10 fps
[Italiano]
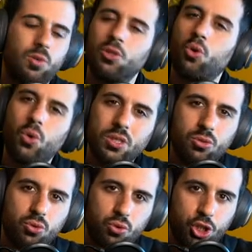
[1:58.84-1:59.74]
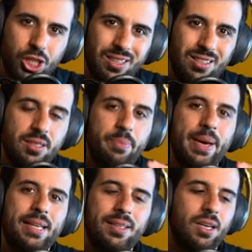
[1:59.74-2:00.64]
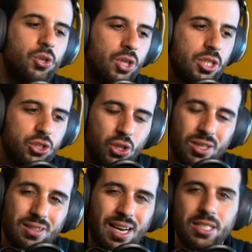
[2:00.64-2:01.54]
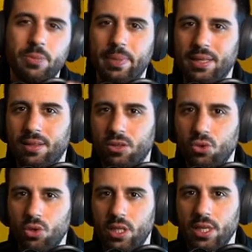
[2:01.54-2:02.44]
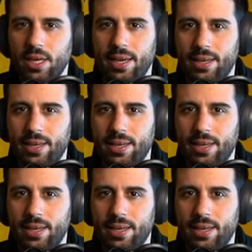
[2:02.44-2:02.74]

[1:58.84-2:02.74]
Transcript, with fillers: Quando questo succede si perde la connessione tra spettatori e